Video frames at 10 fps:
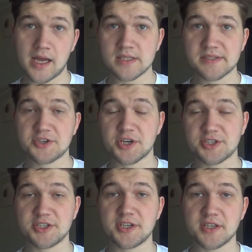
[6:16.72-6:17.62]
за
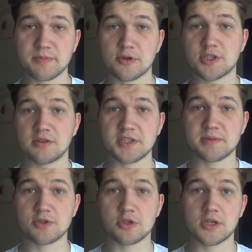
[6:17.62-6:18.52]
вчерашний день я сбросил
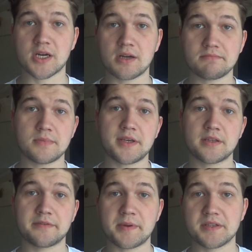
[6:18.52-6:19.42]
800 грамм, мне
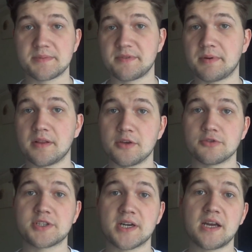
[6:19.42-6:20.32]
это, в принципе, вполне
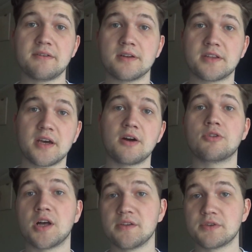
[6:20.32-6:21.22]
устраивает, я
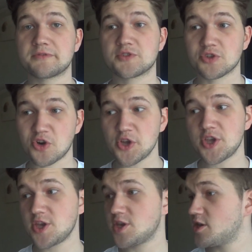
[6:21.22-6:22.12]
укладываюсь в
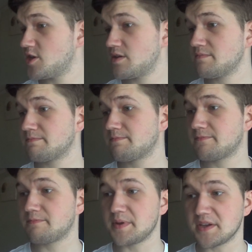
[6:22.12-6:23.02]
сроки и
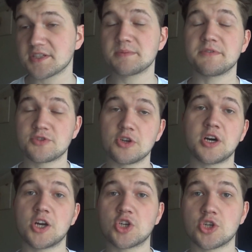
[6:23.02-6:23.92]
в принципе, все
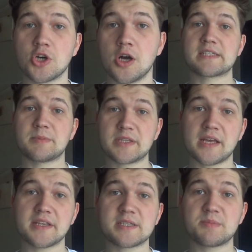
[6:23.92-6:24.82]
хорошо.
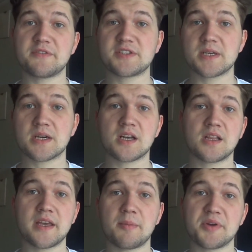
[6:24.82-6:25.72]
Смотря на себя в
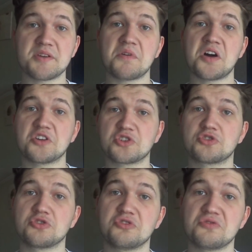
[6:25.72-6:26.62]
зеркало, я понимаю,
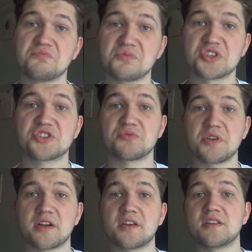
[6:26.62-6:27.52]
что мышцы у
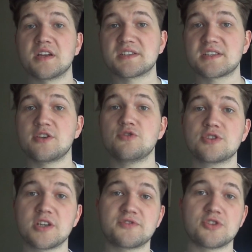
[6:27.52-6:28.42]
меня какие-то
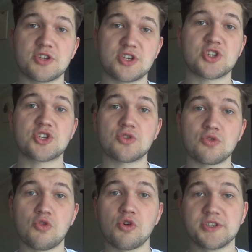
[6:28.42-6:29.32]
остаются, а все-таки жир
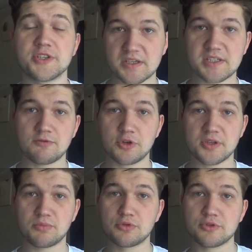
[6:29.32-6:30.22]
уходит.
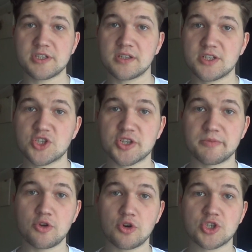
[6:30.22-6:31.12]
Сегодня буду делать
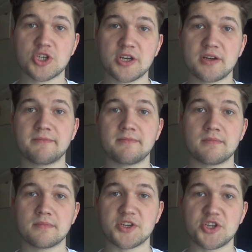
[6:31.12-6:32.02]
жим лежа,
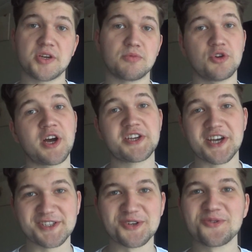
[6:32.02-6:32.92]
точнее буду
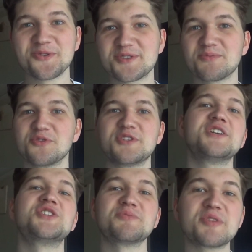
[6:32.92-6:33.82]
качать грудь, буду
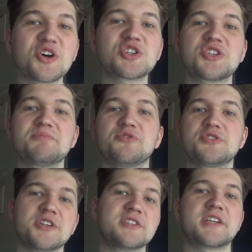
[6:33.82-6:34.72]
делать жим лежа, буду
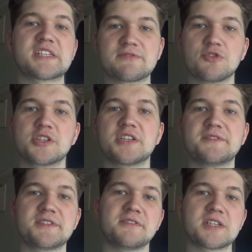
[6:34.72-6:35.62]
делать разводки
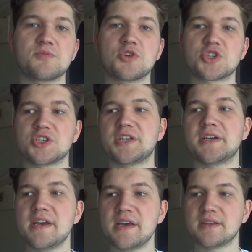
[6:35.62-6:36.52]

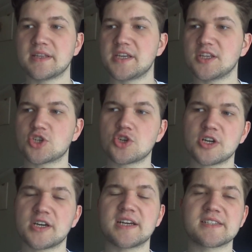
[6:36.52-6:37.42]
всевозможные, на
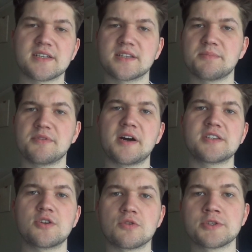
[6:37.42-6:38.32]
тренажерах разных
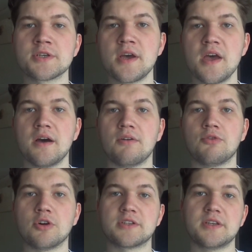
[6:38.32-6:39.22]
добивать грудь.
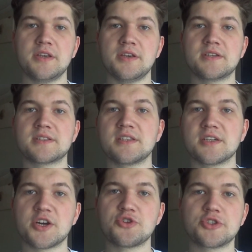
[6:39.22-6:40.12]
Вот. И,
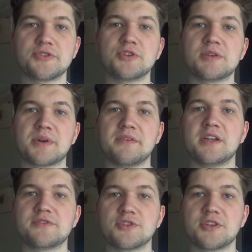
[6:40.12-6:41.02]
кстати, хочу сегодня
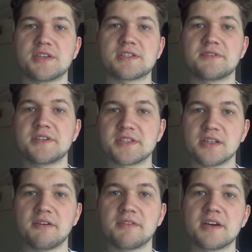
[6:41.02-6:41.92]
проверить все-таки свои
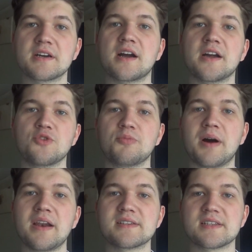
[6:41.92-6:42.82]
силовые, как они
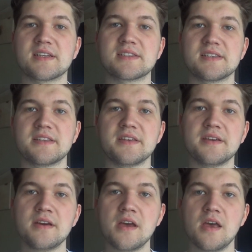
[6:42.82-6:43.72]
упали за эти
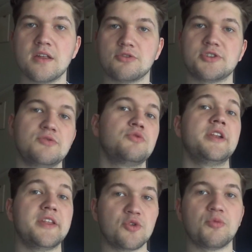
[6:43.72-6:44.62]
дни. То есть, ну
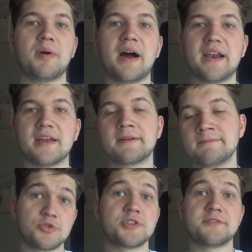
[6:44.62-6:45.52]
или не упали.
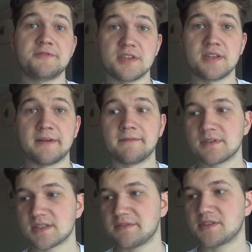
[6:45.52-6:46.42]
Будет видно.
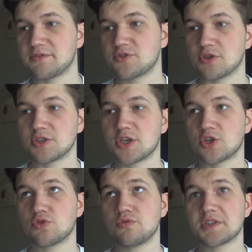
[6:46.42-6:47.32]
Завтра все
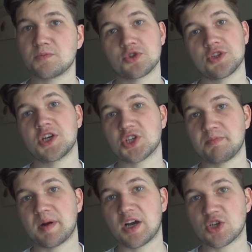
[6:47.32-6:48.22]
расскажу, возможно, даже
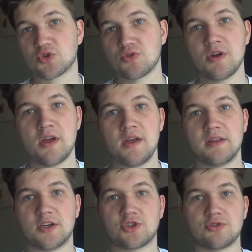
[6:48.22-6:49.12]
покажу.
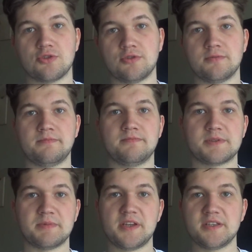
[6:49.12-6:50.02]
Так что
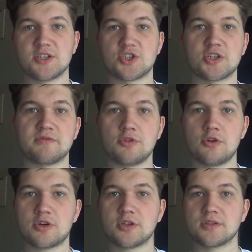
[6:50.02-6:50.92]
смотрите
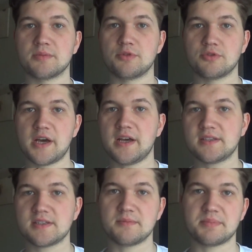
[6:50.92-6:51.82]
жирвлог,
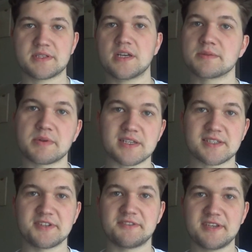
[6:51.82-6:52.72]
наблюдайте. Пацан
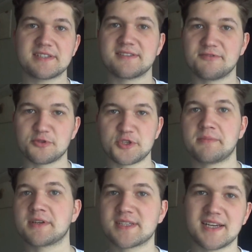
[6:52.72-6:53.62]
сбрасывает вес,
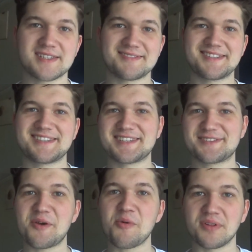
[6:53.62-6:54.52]
друзьям рассказывайте.
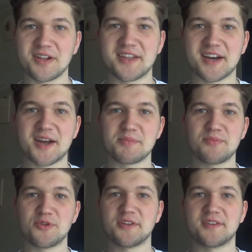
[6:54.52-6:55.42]
С вами был Ильдар
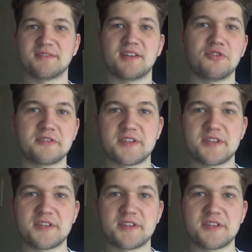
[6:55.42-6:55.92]
Хабибулин. До новых